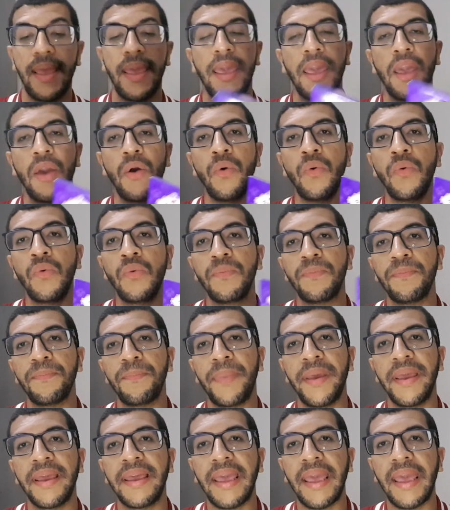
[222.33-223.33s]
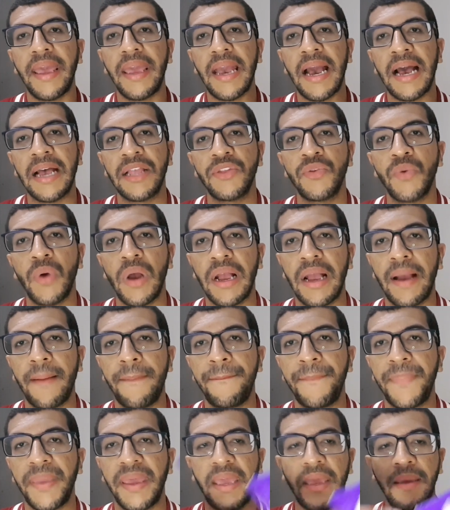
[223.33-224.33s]
eu peguei a do
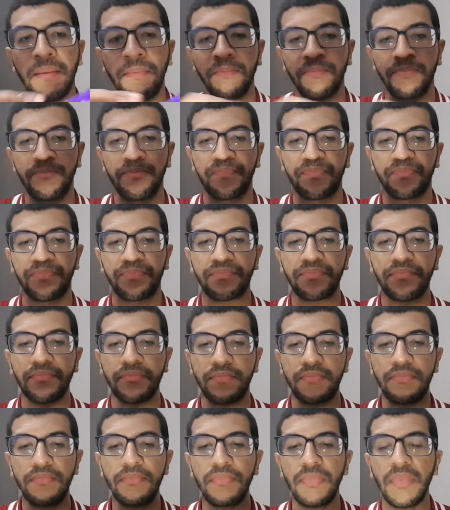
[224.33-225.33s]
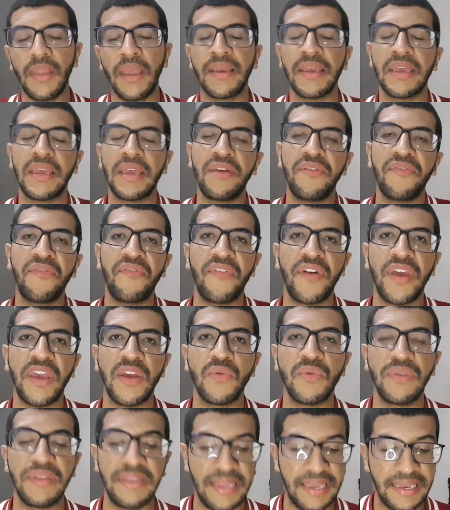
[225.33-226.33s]
HP que
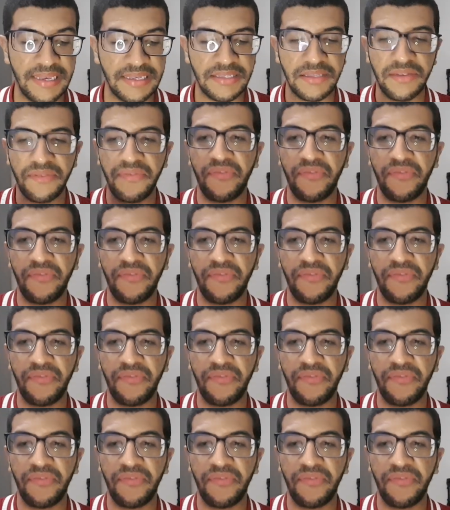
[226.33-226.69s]
veio nesse